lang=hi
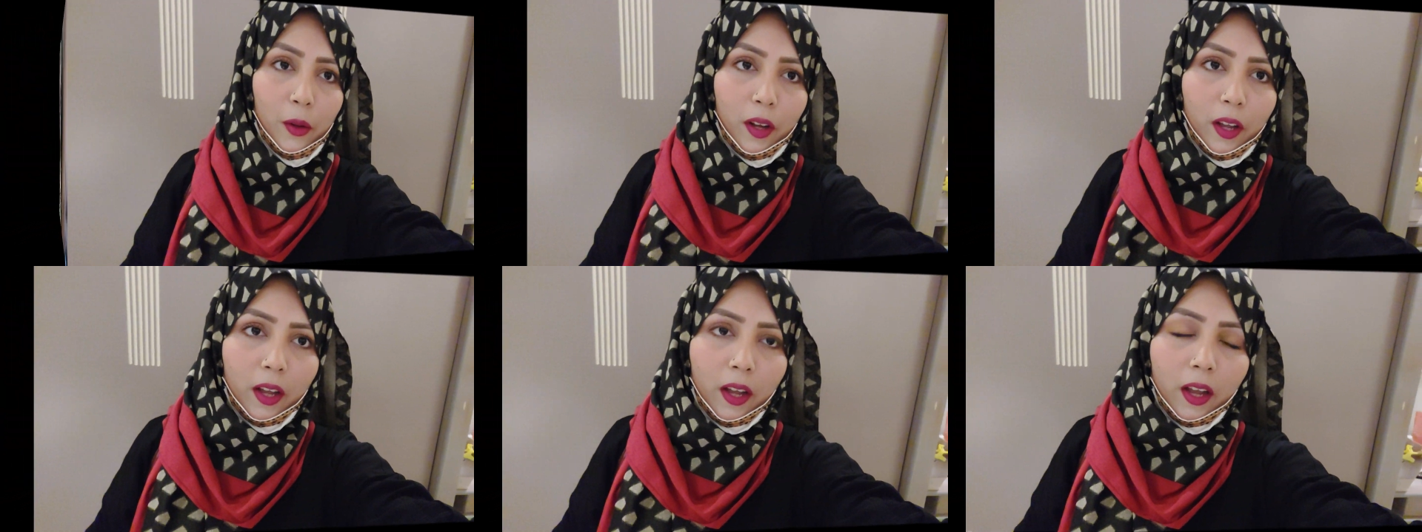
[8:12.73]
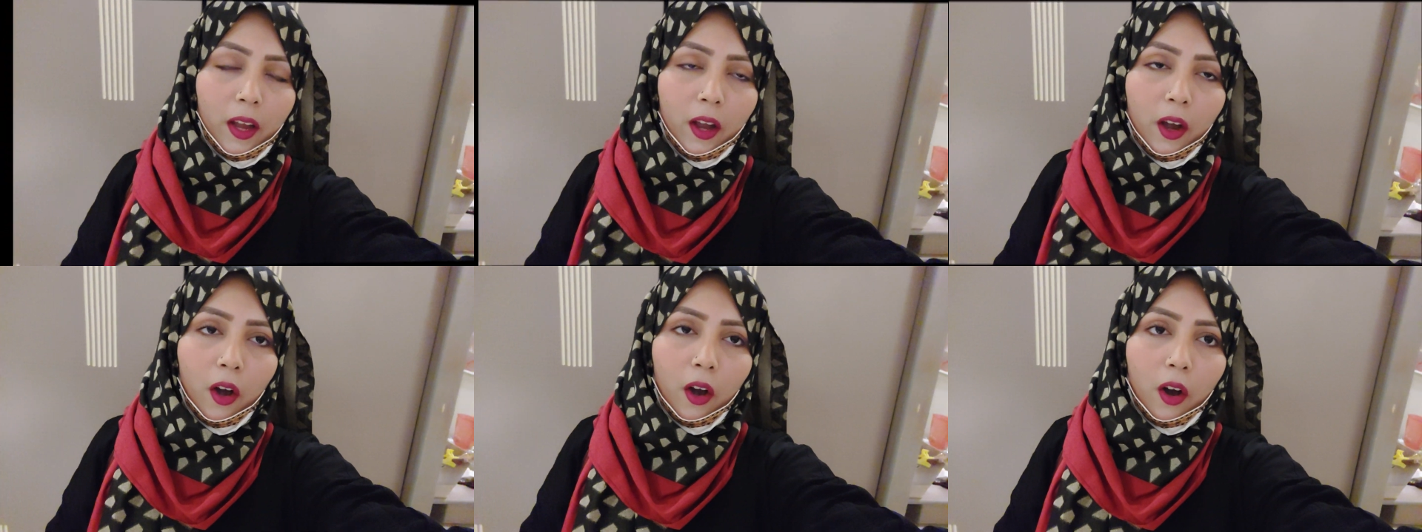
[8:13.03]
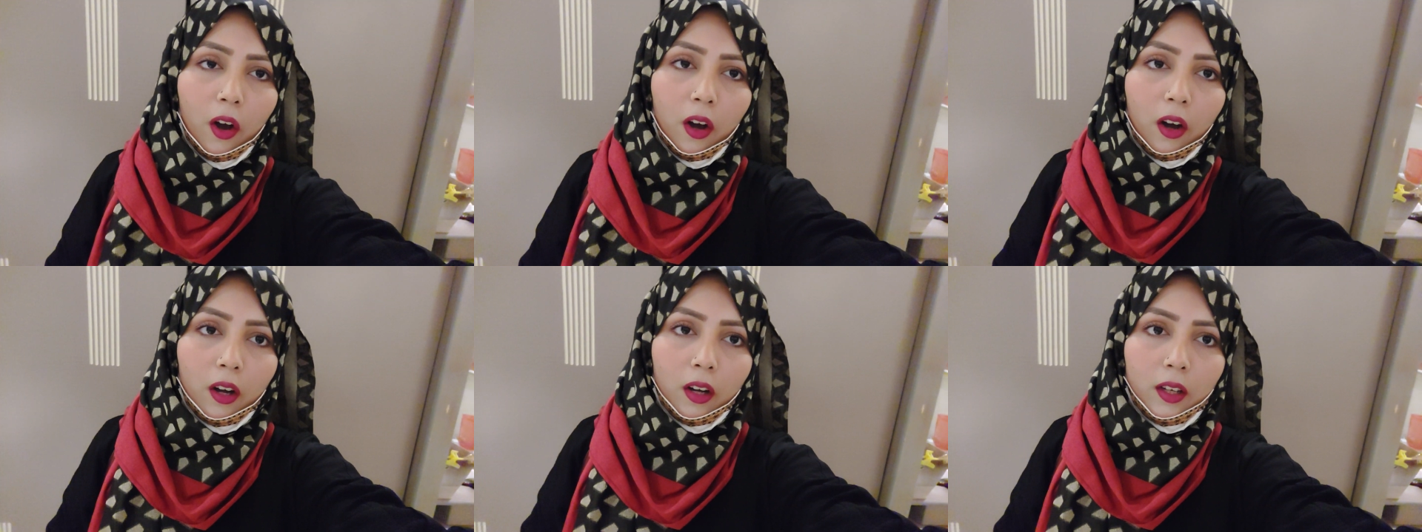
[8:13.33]
हो गए हैं
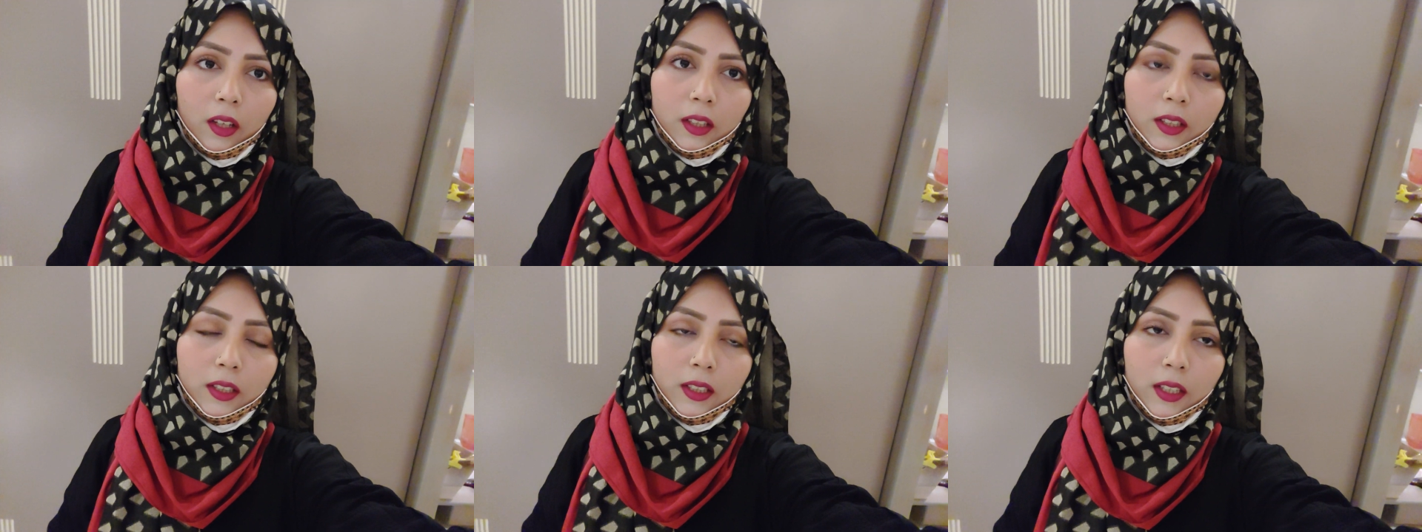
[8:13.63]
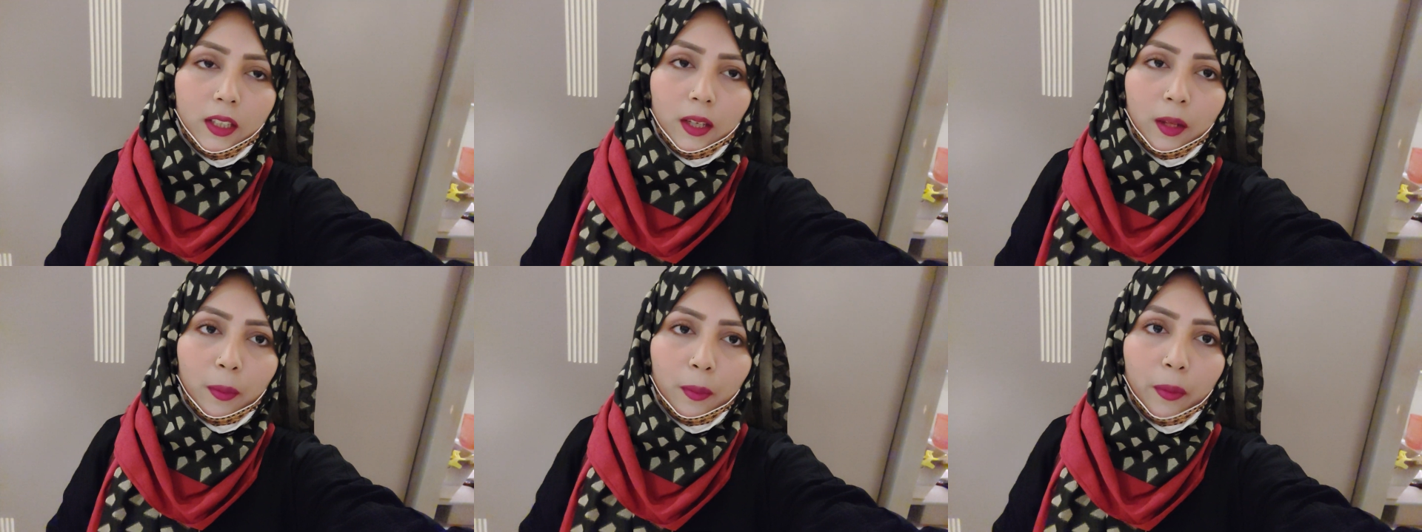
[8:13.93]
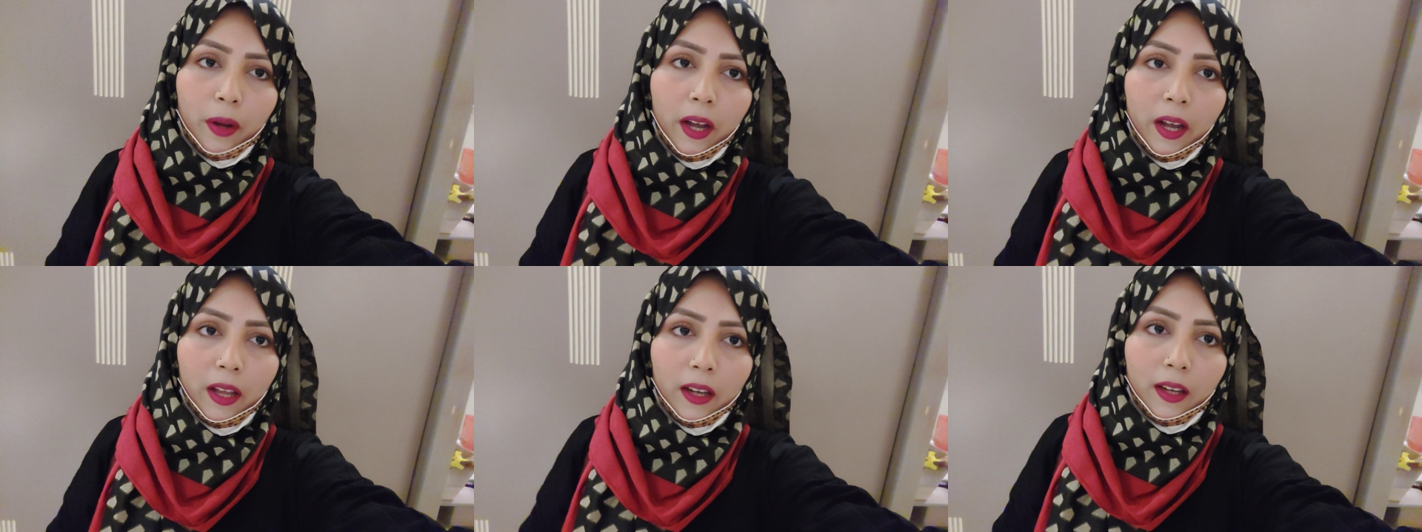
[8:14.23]
और जी
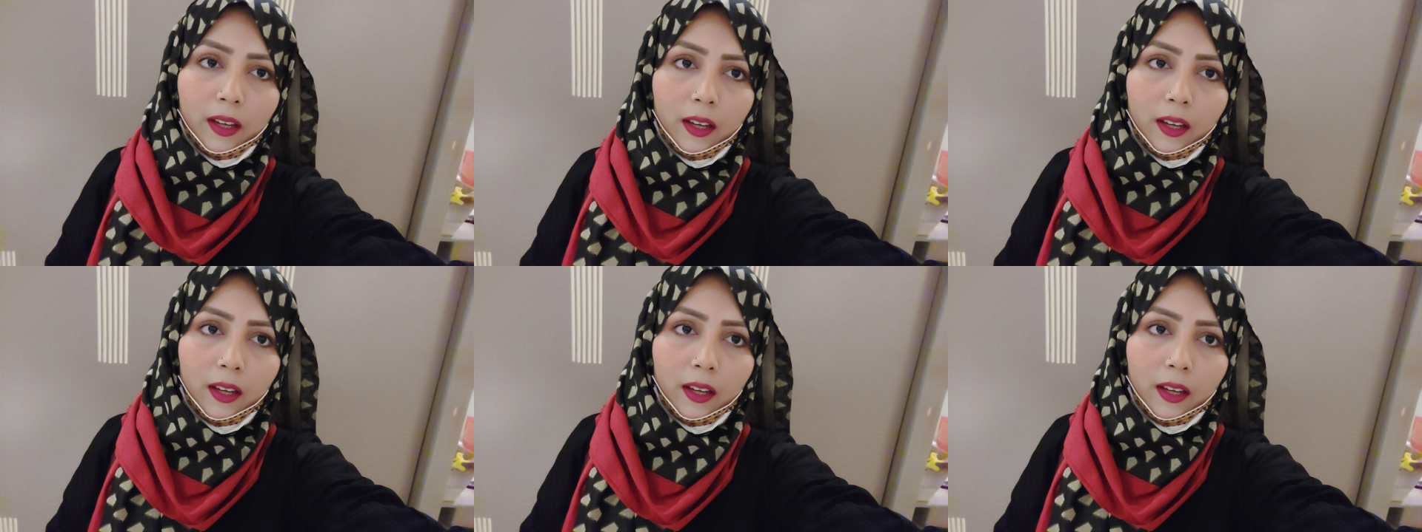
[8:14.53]
बाहर